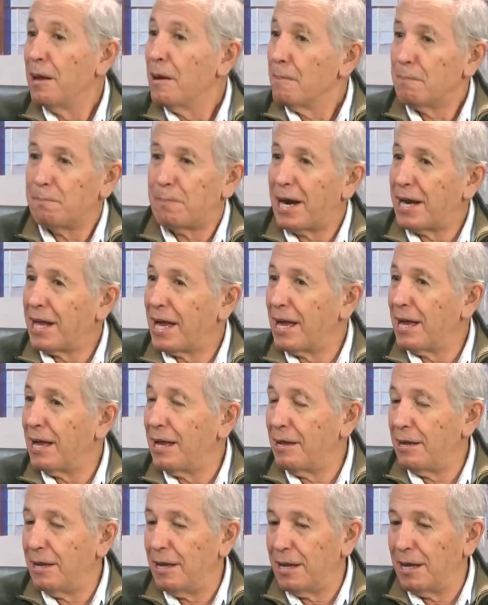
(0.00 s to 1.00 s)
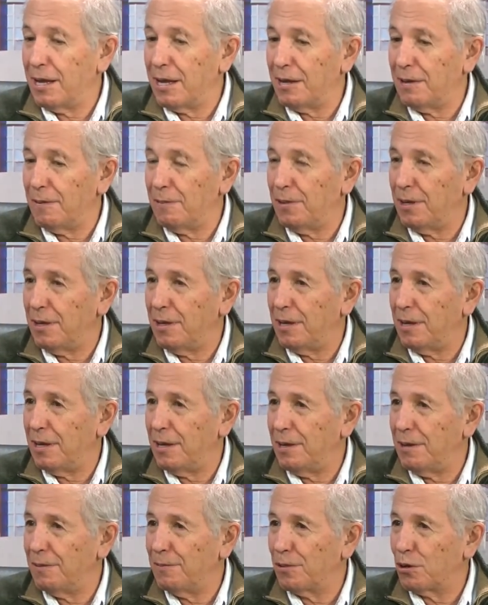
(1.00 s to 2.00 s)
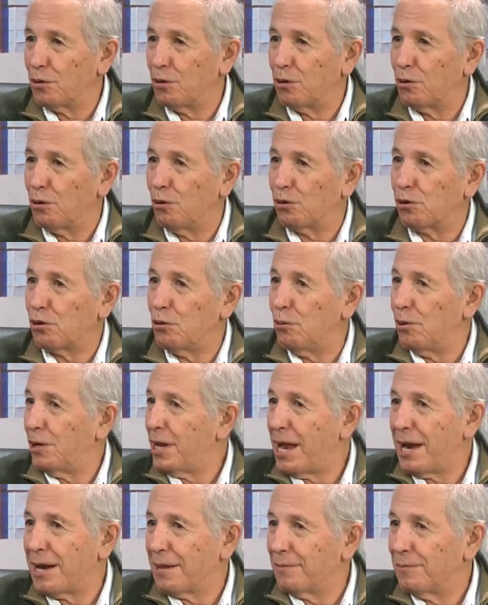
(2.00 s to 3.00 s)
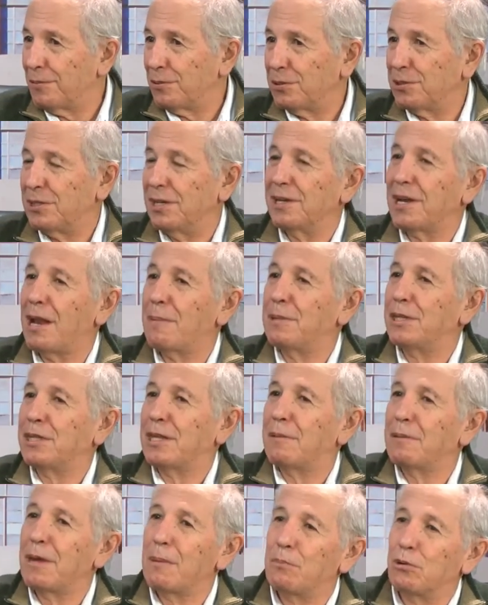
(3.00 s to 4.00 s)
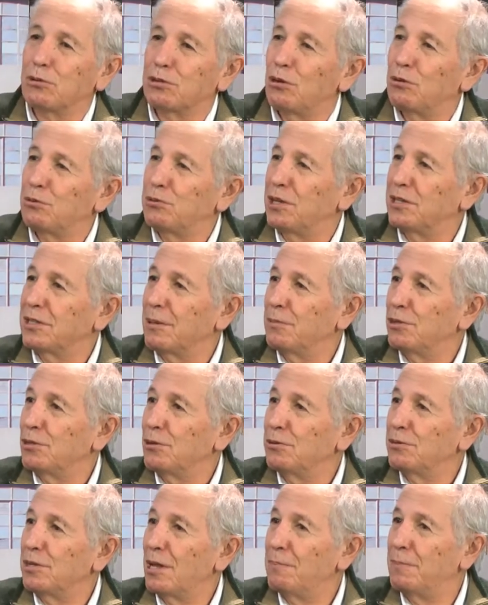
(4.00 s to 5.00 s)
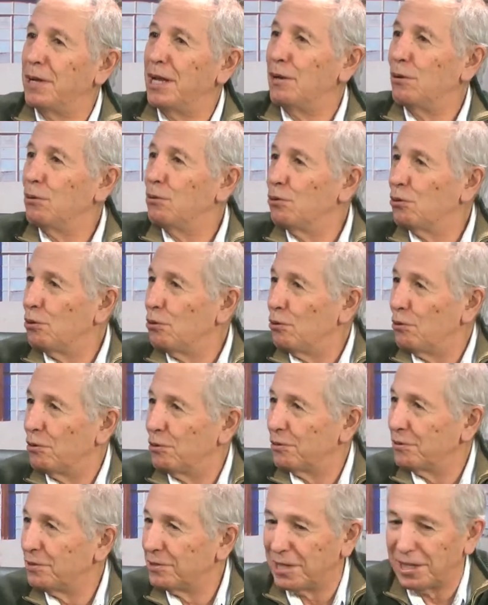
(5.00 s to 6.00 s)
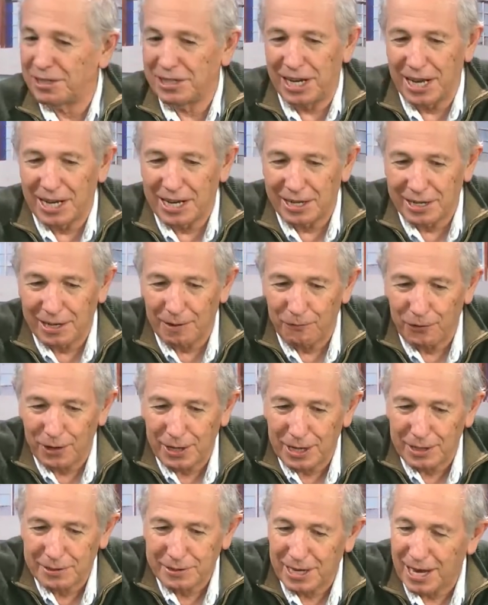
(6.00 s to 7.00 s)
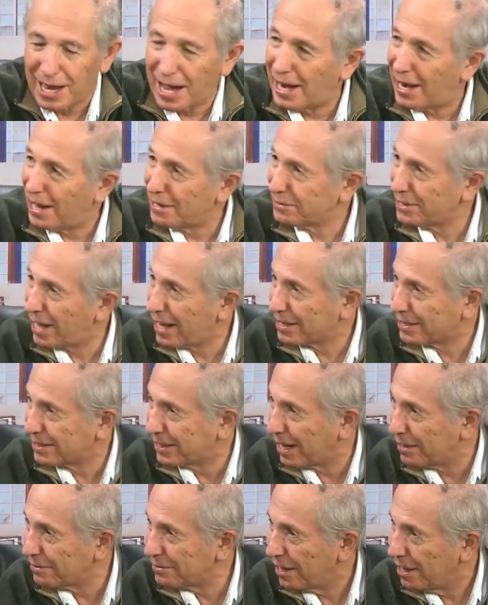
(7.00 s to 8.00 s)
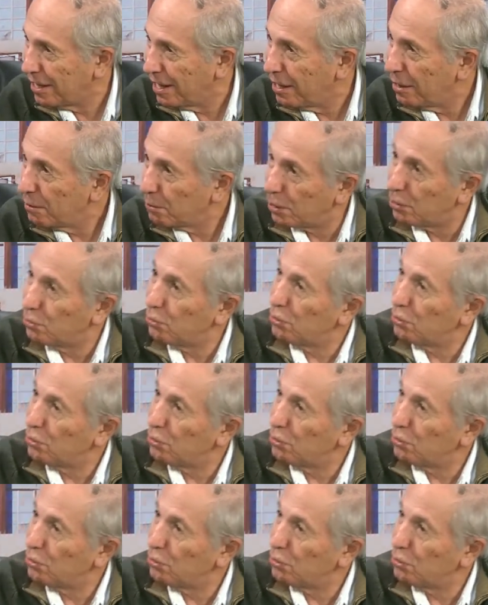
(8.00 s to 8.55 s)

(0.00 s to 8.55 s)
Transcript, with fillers: para eh, eh, corroborar si realmente habían votado 7.100.000, uno tendría que referirse a las actas. Bueno,